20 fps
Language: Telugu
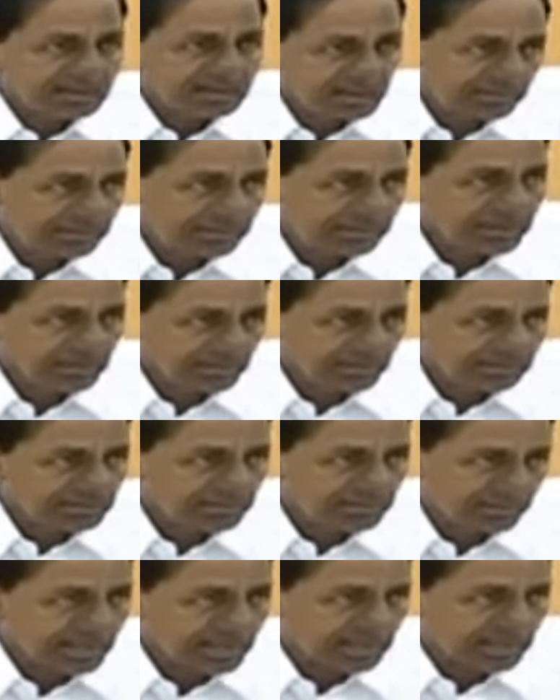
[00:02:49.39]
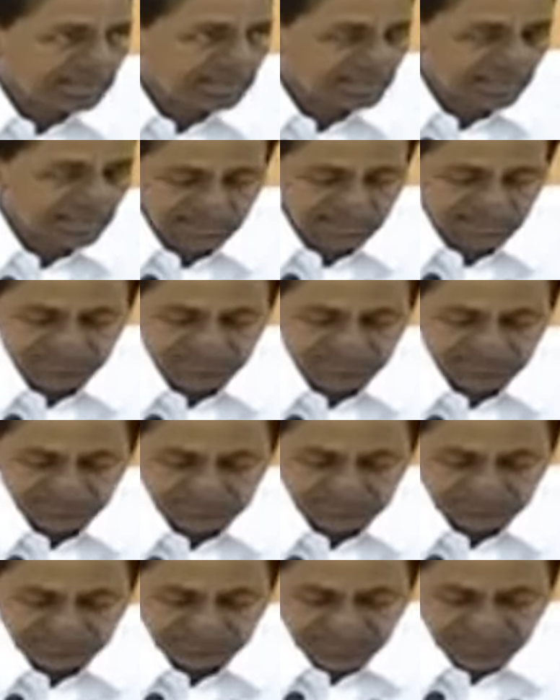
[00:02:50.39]
నియమం పాటించాలి
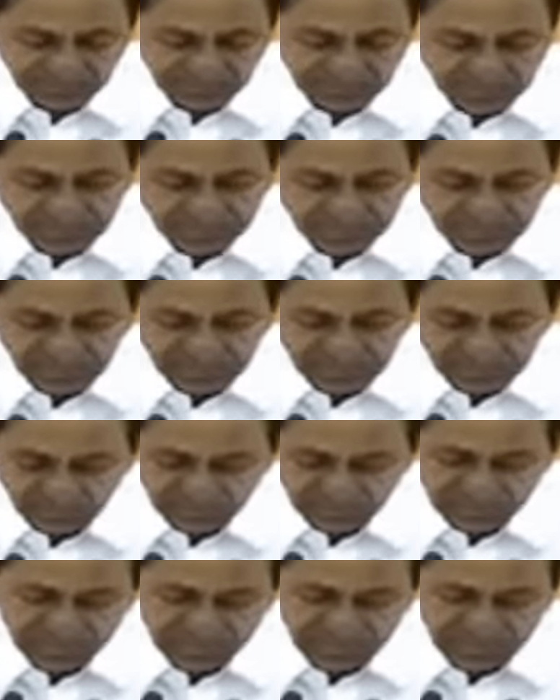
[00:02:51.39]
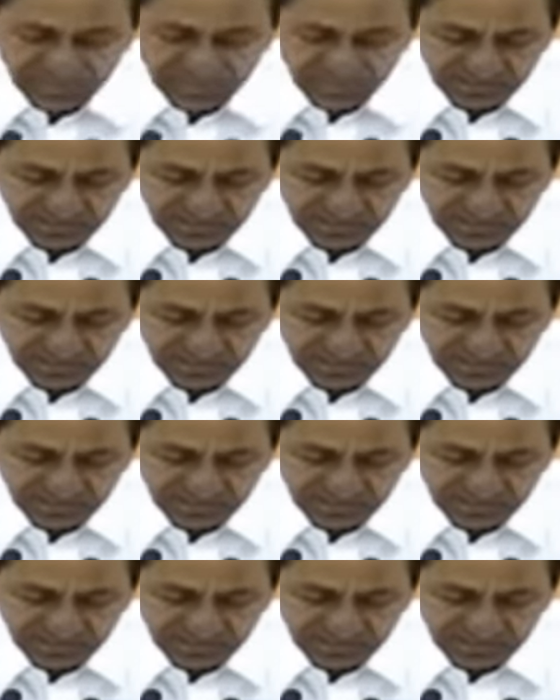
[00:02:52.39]
ప్రభుత్వానికి పూర్తిగా